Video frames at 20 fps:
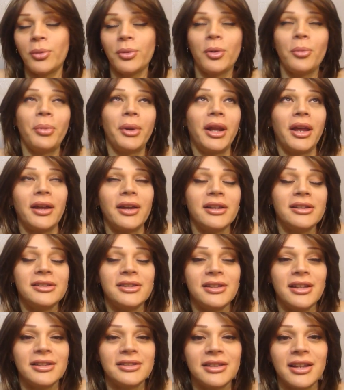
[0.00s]
obvio, para que
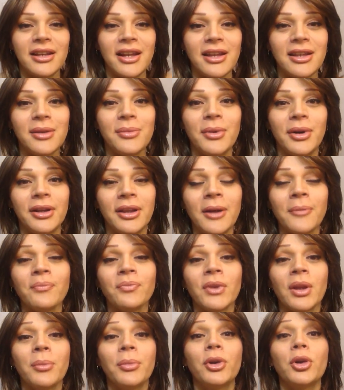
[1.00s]
si ya están ahí, ¿verdad?
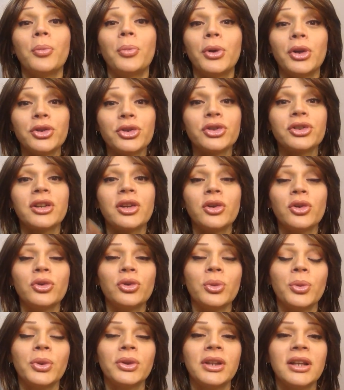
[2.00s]
Pero por eso es que no
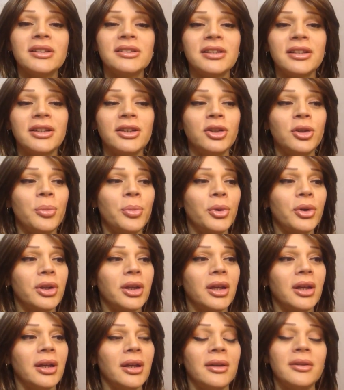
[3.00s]
subo tan seguido
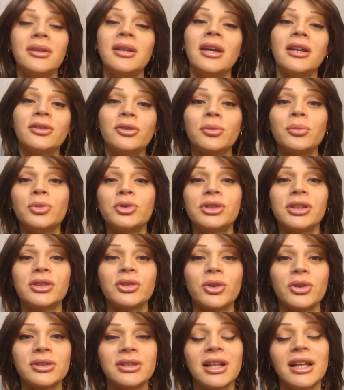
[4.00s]
porque ya son
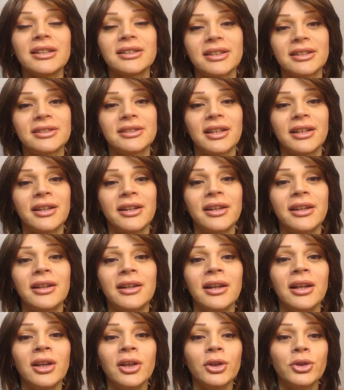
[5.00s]
muchas cosas las que están en
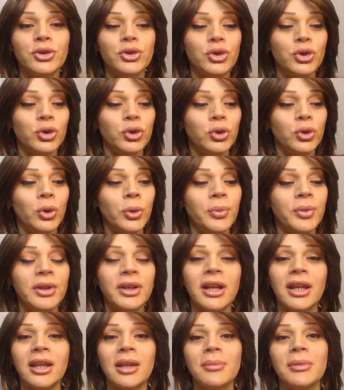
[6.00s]
el YouTube
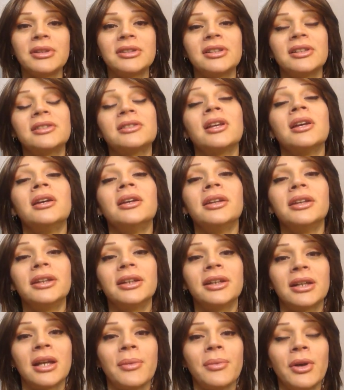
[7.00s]
y nada más es
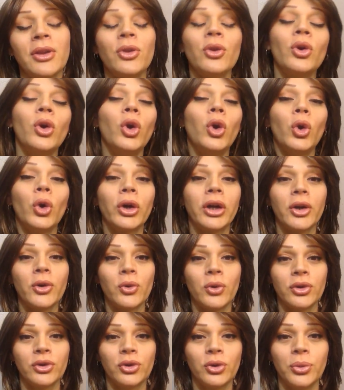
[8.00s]
ir grabando lo que
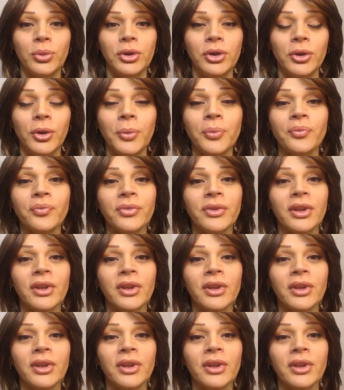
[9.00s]
no he subido.